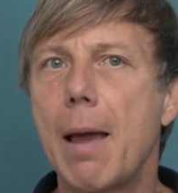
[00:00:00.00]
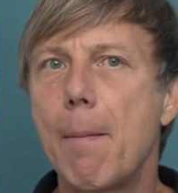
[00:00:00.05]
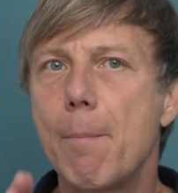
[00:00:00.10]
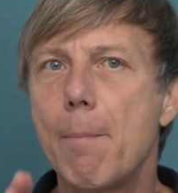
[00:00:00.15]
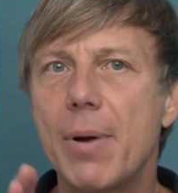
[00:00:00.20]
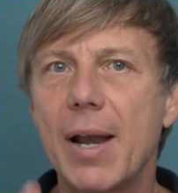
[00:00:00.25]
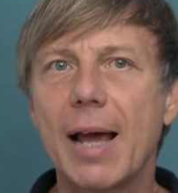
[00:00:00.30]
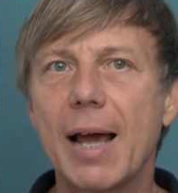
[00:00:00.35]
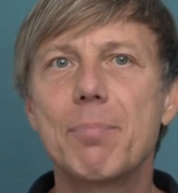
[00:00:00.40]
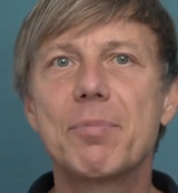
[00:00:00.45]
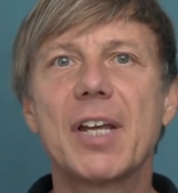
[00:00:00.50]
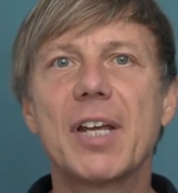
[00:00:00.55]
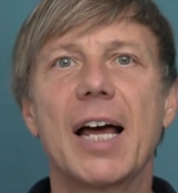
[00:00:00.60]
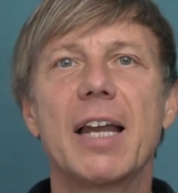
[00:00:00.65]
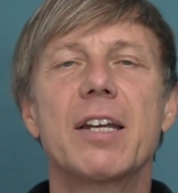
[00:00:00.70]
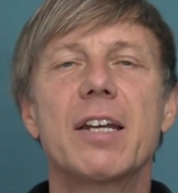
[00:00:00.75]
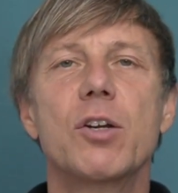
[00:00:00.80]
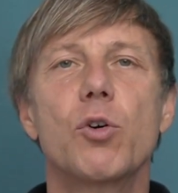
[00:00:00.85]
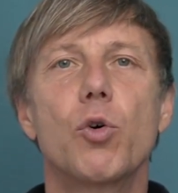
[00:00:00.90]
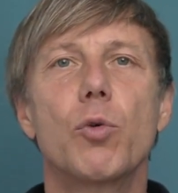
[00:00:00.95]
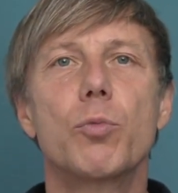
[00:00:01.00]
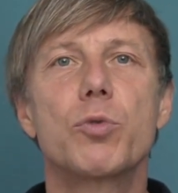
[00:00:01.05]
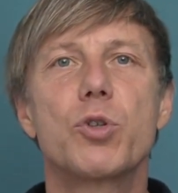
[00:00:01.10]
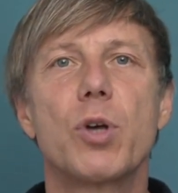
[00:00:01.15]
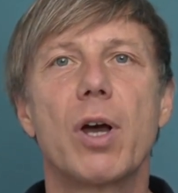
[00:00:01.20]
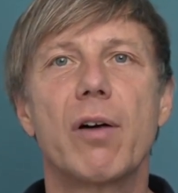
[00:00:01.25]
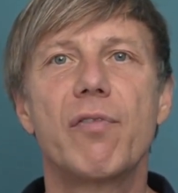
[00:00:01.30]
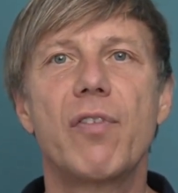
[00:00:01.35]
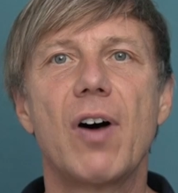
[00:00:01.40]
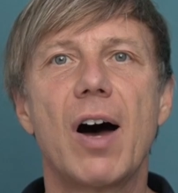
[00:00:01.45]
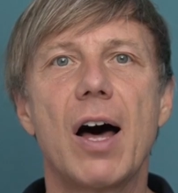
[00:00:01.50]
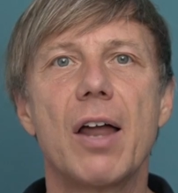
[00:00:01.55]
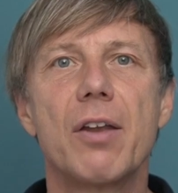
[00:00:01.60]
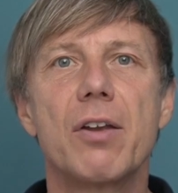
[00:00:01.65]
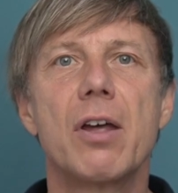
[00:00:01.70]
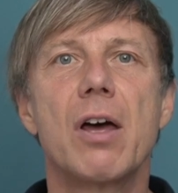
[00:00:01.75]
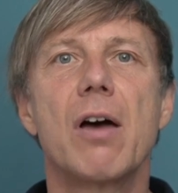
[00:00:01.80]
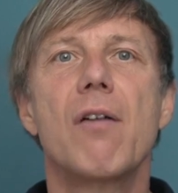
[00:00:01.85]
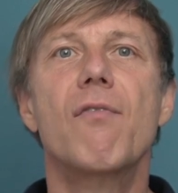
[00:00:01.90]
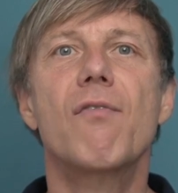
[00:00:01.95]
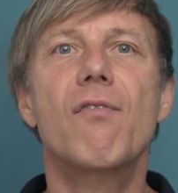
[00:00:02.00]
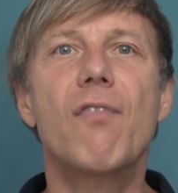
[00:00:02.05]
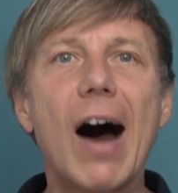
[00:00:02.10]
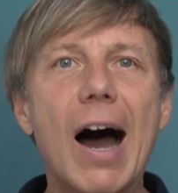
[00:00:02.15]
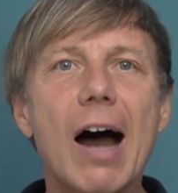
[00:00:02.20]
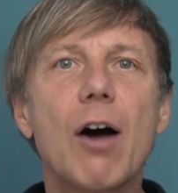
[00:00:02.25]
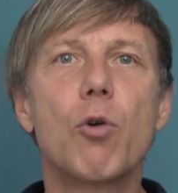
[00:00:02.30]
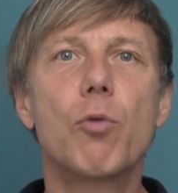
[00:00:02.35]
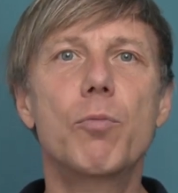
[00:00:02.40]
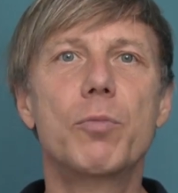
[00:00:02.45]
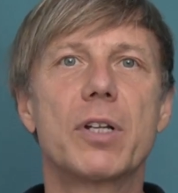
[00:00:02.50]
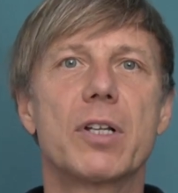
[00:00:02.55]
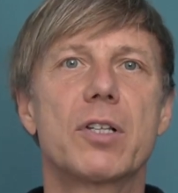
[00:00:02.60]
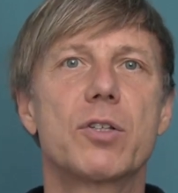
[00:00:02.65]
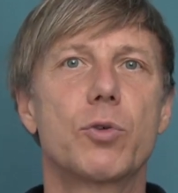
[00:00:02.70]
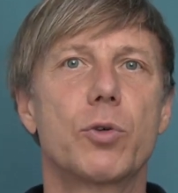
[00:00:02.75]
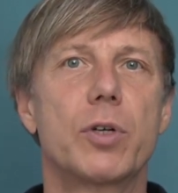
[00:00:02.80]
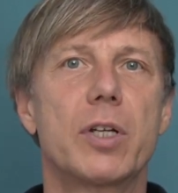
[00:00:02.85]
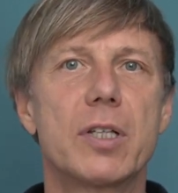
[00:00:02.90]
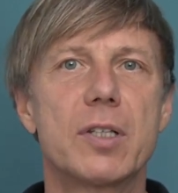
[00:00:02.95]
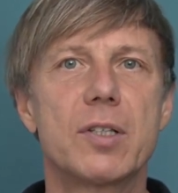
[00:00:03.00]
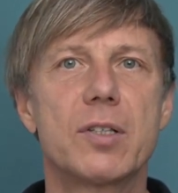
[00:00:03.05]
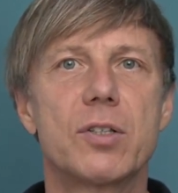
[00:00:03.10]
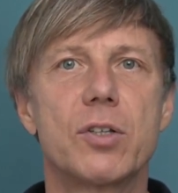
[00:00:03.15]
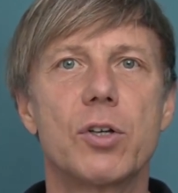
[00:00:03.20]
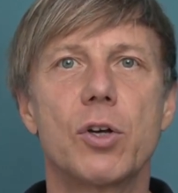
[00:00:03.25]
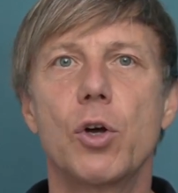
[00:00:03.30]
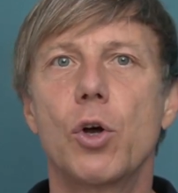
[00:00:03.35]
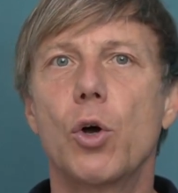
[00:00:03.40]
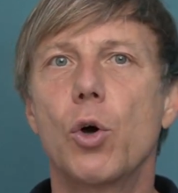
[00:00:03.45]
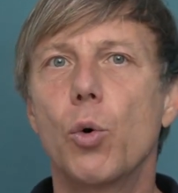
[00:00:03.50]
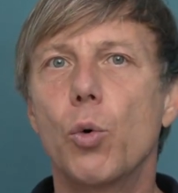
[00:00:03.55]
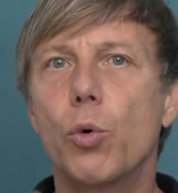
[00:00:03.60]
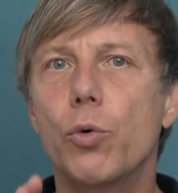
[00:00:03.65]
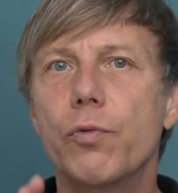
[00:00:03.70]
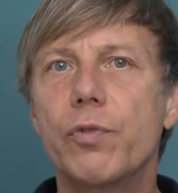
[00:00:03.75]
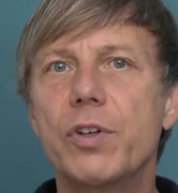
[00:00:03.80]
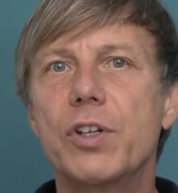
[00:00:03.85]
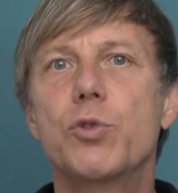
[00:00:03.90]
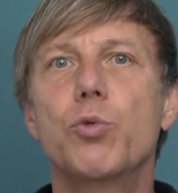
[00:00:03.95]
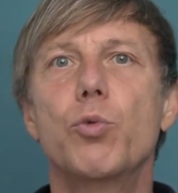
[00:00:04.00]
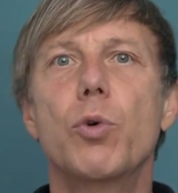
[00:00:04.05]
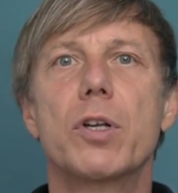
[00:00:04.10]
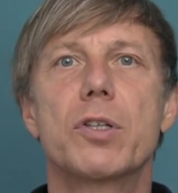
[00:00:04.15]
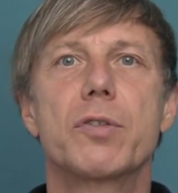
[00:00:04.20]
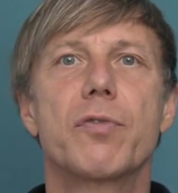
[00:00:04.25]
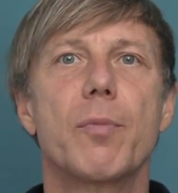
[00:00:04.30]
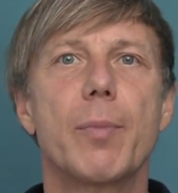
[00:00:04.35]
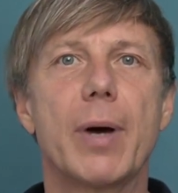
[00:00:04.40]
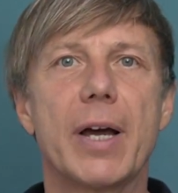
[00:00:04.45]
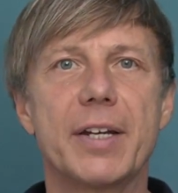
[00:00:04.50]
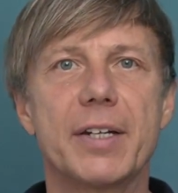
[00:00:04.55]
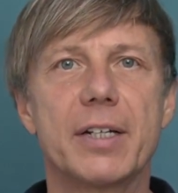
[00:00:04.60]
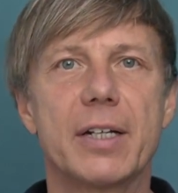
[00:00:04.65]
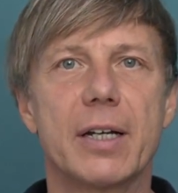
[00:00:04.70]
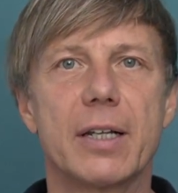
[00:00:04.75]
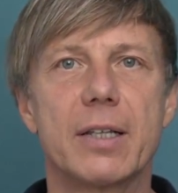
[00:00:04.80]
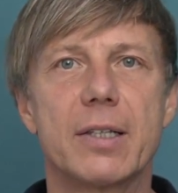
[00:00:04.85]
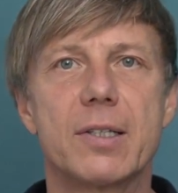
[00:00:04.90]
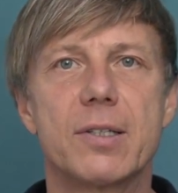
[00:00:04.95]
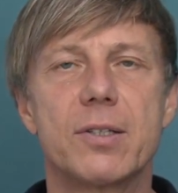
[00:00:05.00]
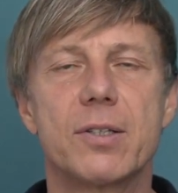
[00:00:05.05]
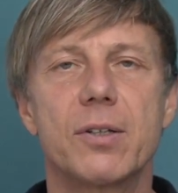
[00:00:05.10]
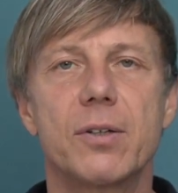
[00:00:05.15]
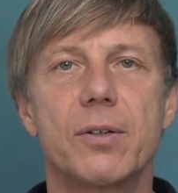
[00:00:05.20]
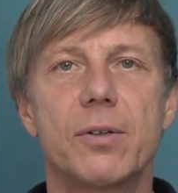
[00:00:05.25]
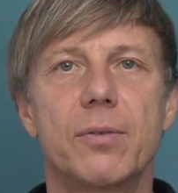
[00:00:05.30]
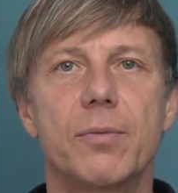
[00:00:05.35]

Bleib dran, um zu erfahren, warum das so ist und wie du es vermeiden kannst.